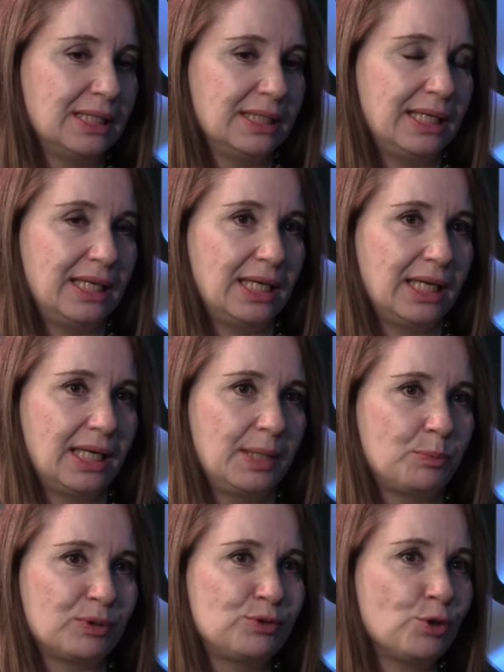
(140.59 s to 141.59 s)
eh,
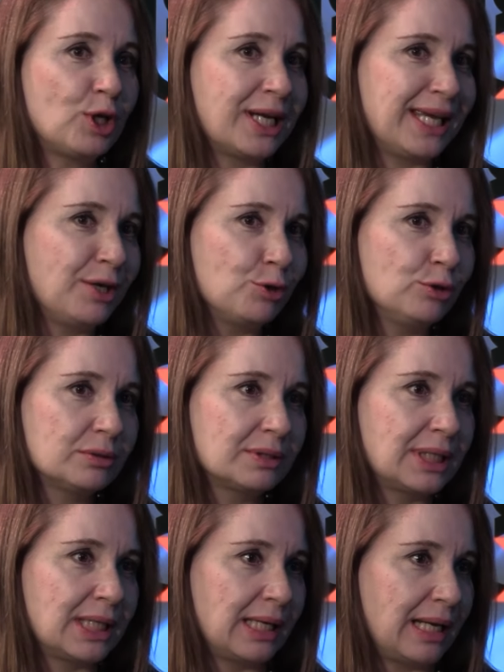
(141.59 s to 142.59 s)
y pues yo creo
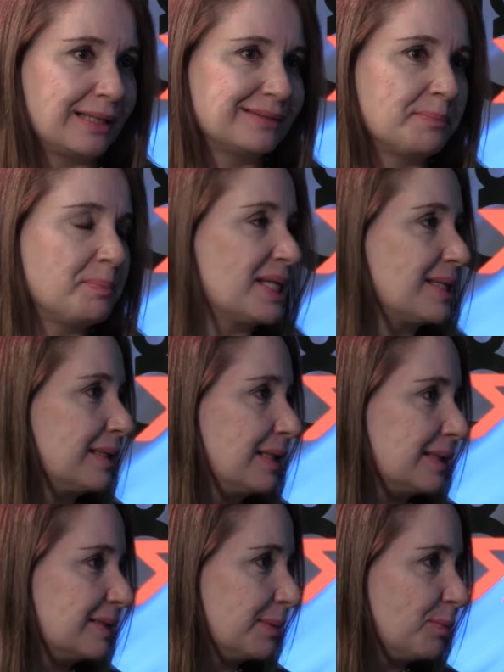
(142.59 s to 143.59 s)
que a las empresas
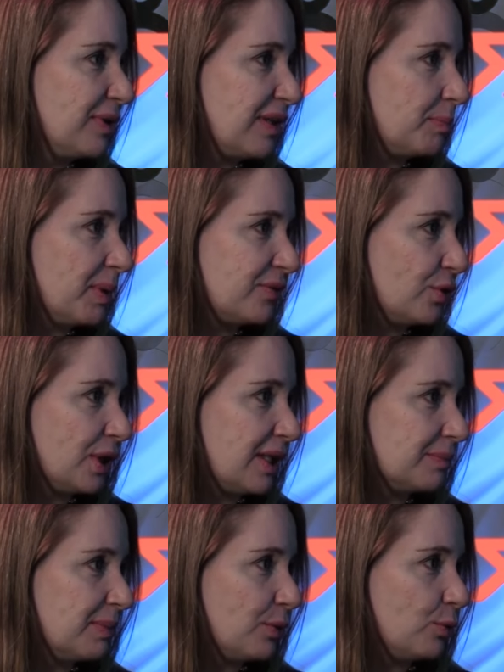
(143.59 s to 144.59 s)
las hacemos las
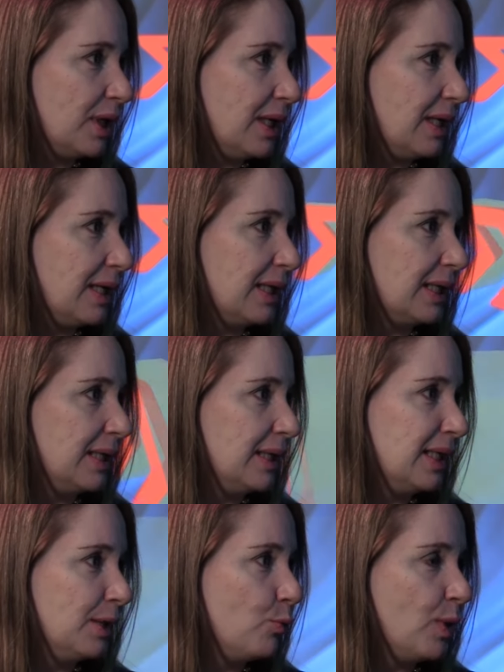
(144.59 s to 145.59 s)
personas, ah,
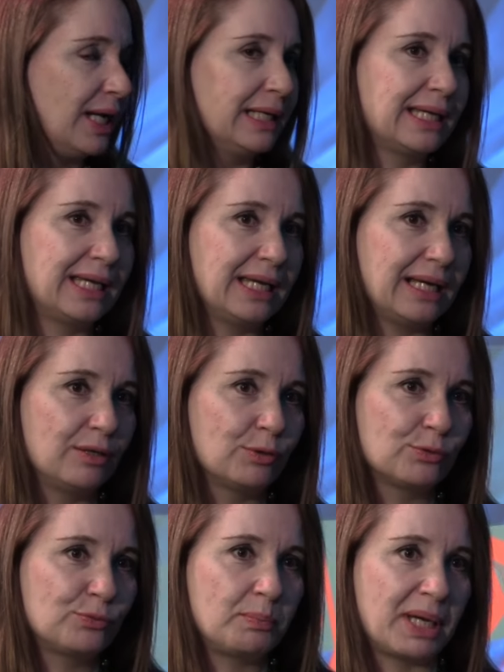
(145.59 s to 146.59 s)
igual que a
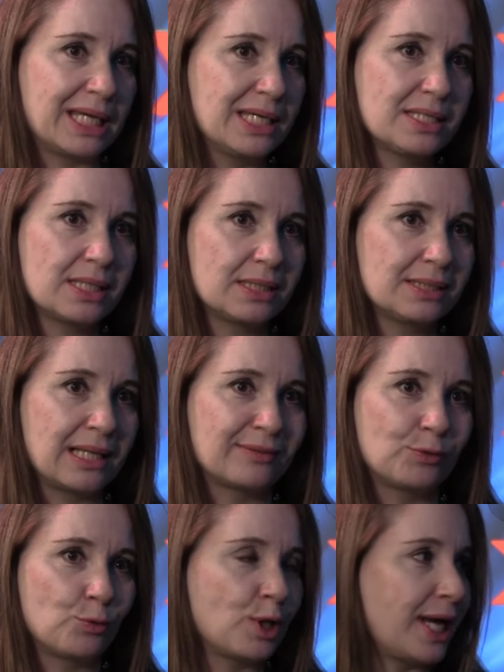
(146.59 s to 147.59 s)
los países,
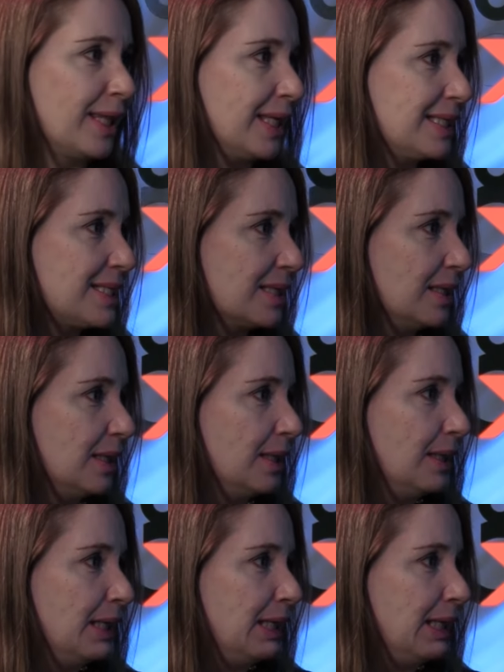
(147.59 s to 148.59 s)
las ciudades,
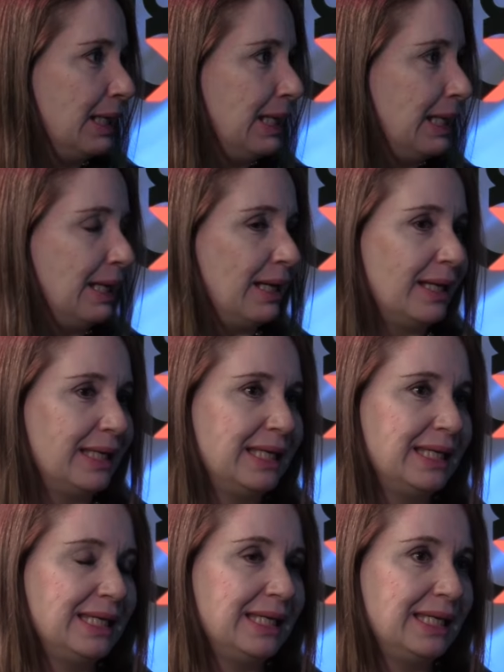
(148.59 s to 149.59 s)
eh,
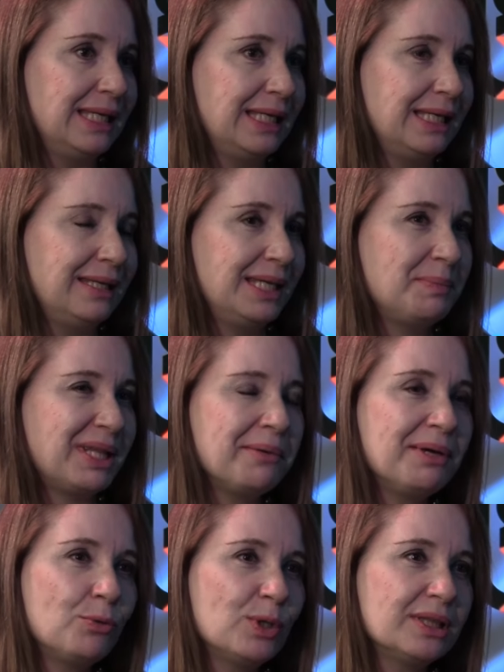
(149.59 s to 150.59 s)
y, me
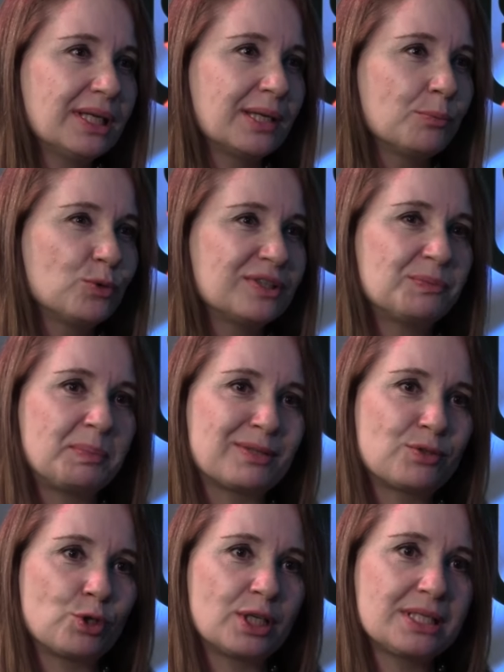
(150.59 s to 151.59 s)
daba cuenta que muchas
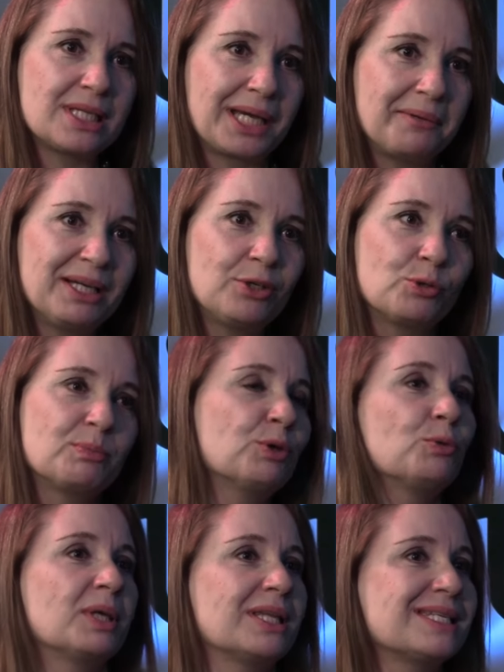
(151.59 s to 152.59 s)
personas llegaban
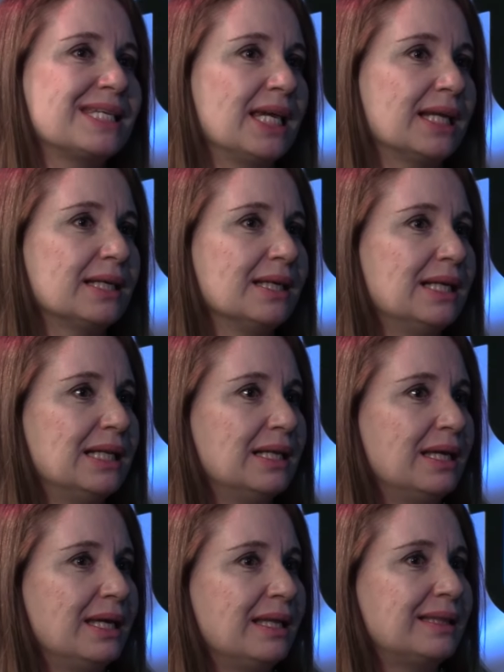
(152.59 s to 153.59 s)
conmigo y me decían,
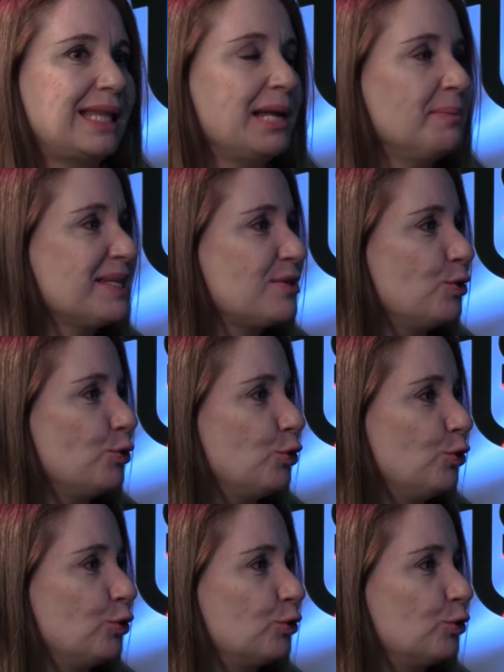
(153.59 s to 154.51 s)
tal vez no